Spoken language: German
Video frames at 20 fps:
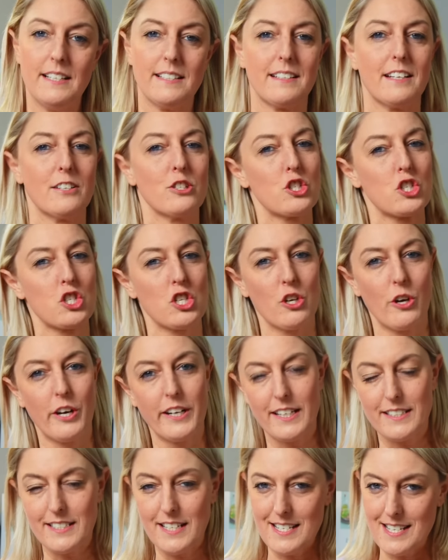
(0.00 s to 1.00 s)
Dann
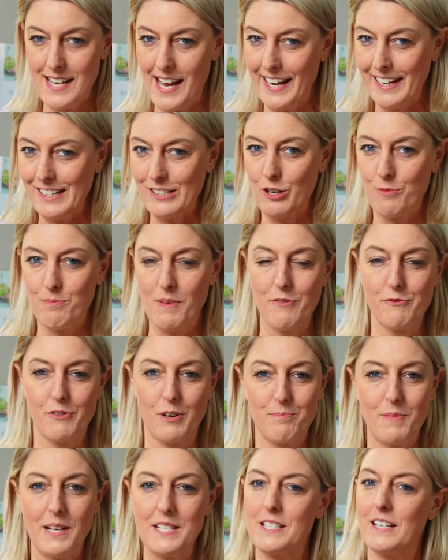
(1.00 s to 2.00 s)
schleudert der Teig nochmal vom
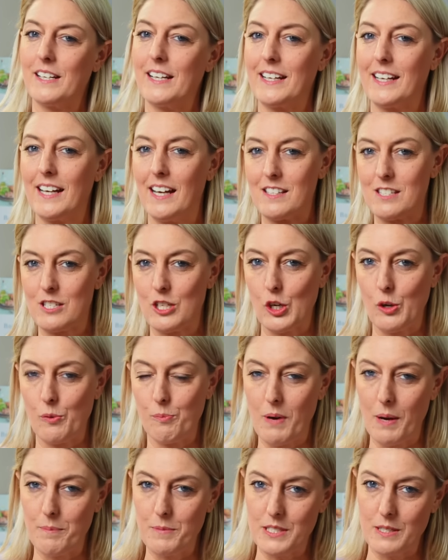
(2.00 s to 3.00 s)
Messer, dann kannst du
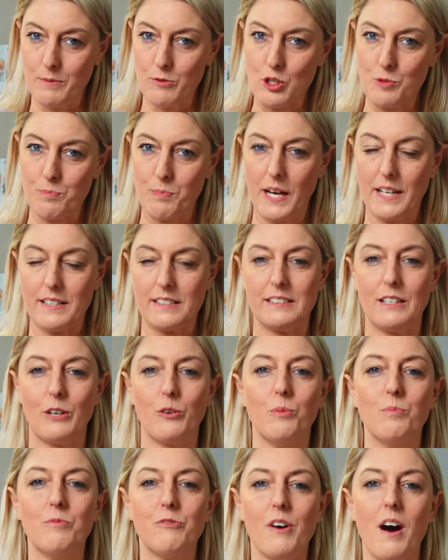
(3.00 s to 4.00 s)
nochmal mit dem Spatel da
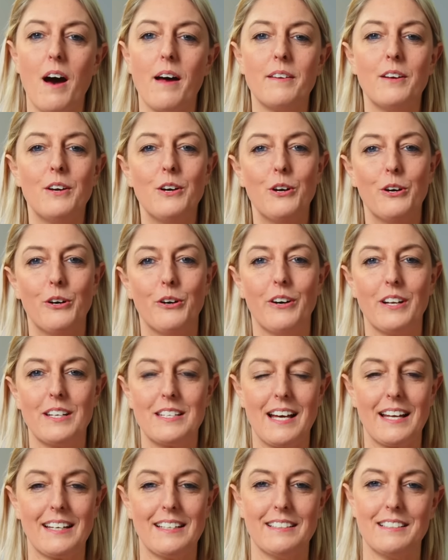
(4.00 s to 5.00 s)
rumfahren und
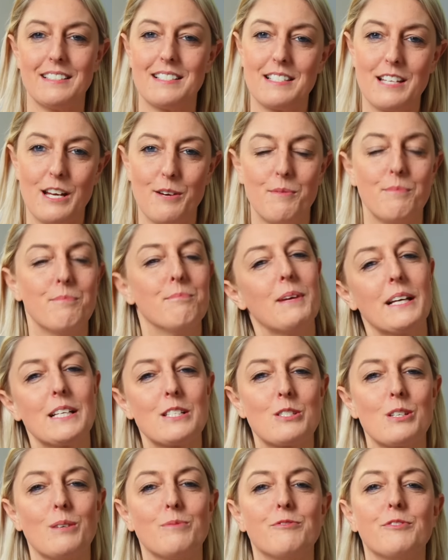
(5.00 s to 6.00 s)
dann ist der
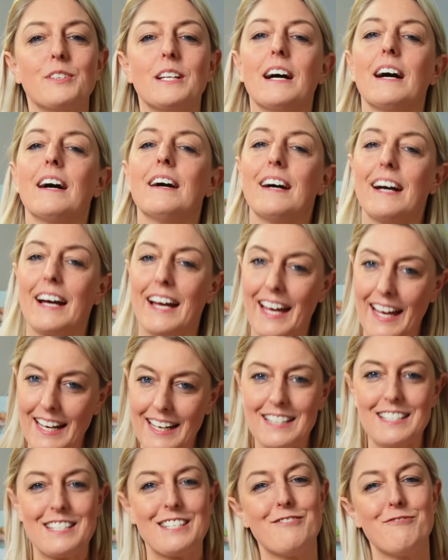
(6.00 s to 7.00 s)
Mixtopf wieder
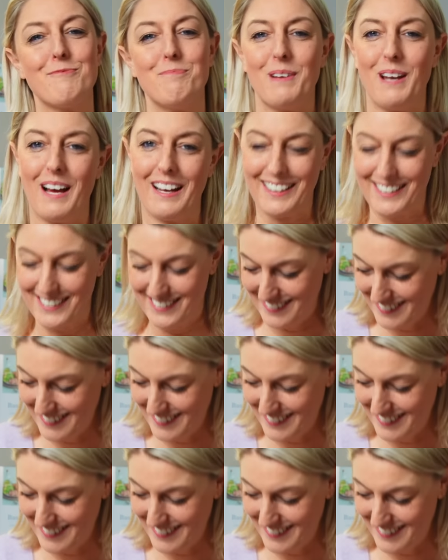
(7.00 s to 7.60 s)
relativ blank.